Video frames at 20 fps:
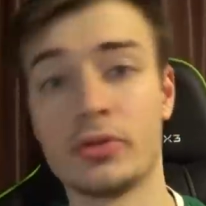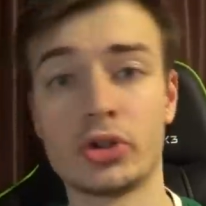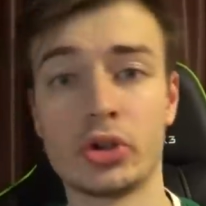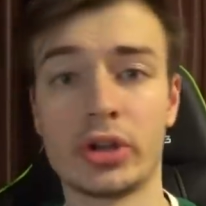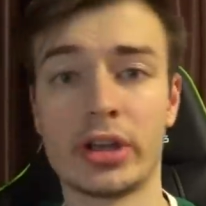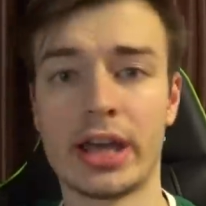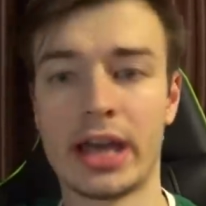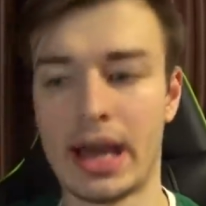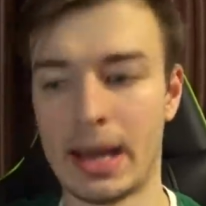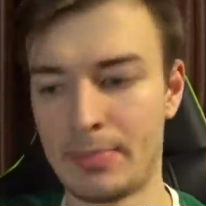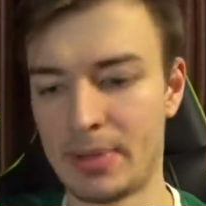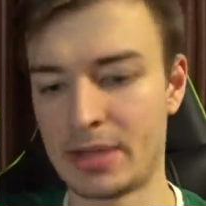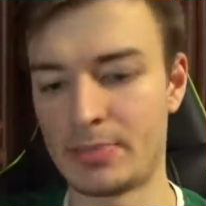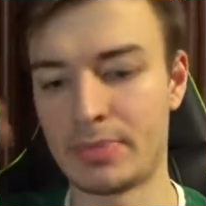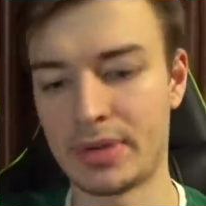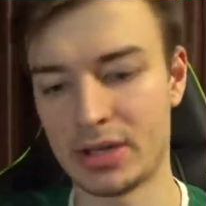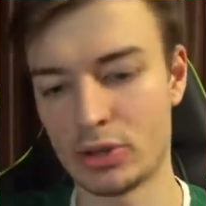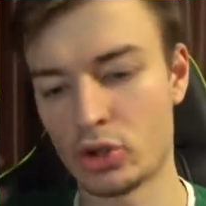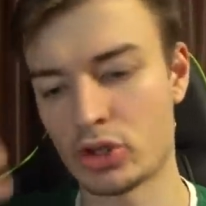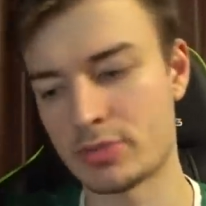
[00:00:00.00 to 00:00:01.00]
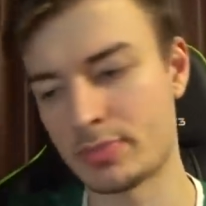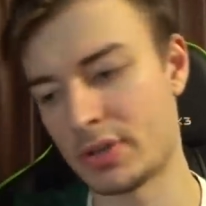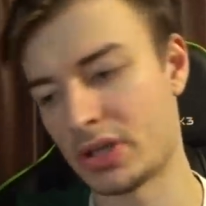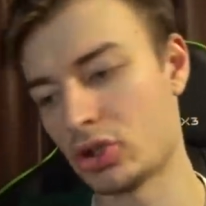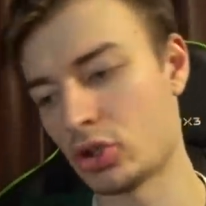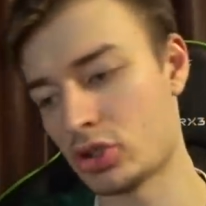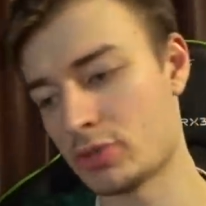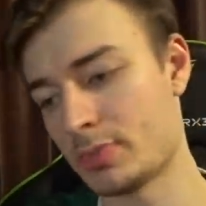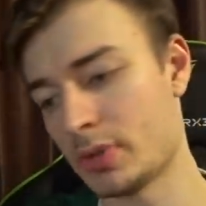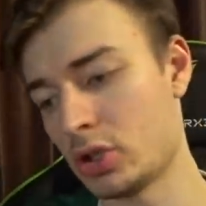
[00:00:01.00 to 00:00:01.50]
В итоге опять перенос,
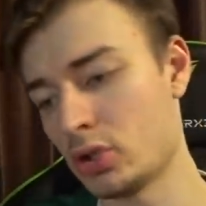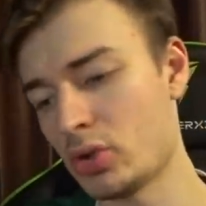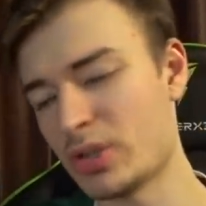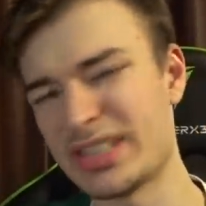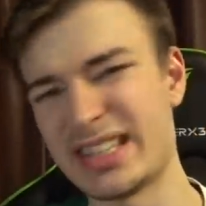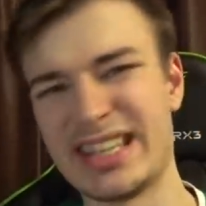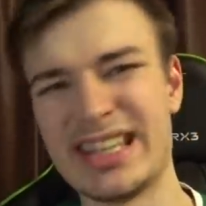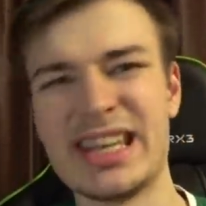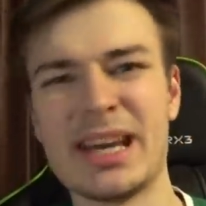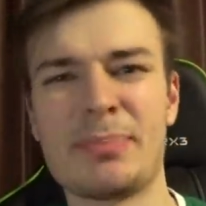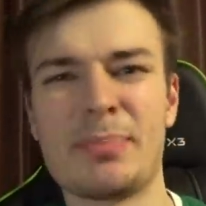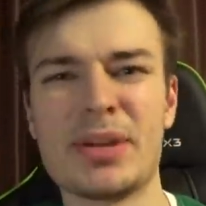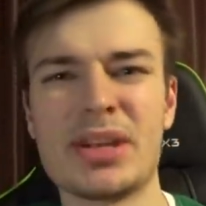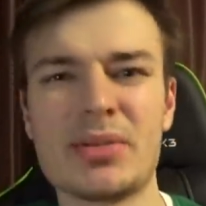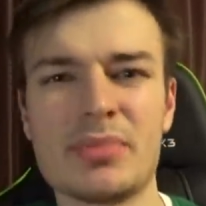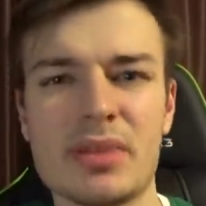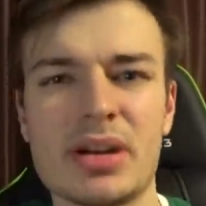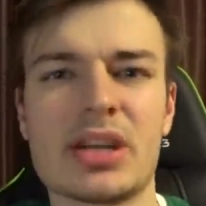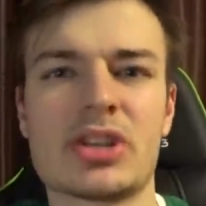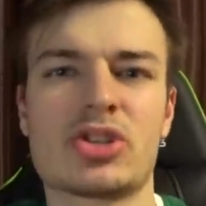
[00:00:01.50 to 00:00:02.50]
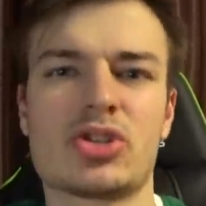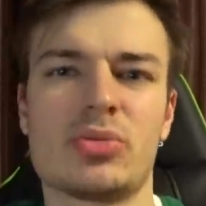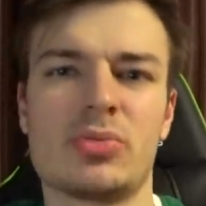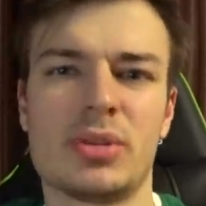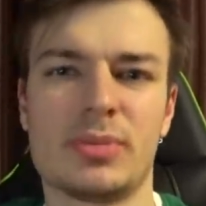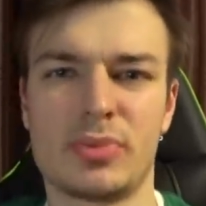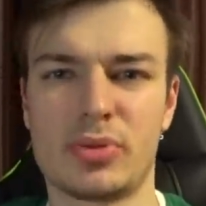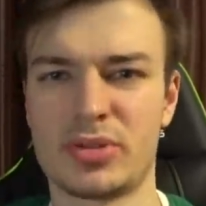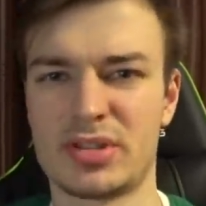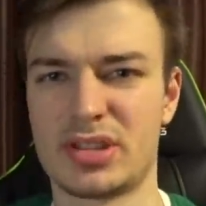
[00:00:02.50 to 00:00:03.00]
перенос, перенос, и я понимаю, что
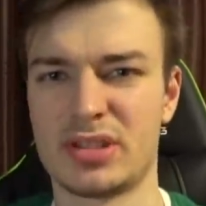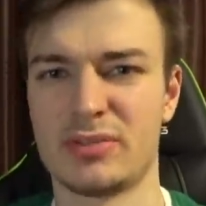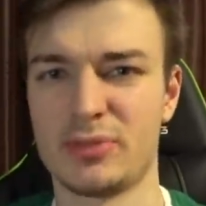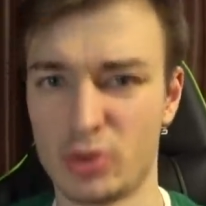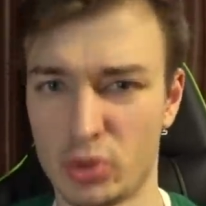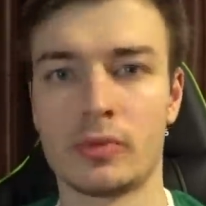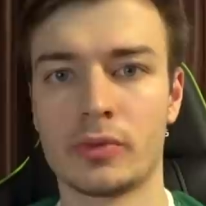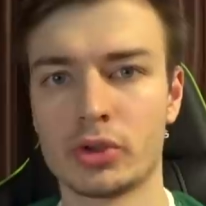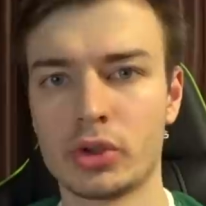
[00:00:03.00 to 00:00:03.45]
мне просто врут.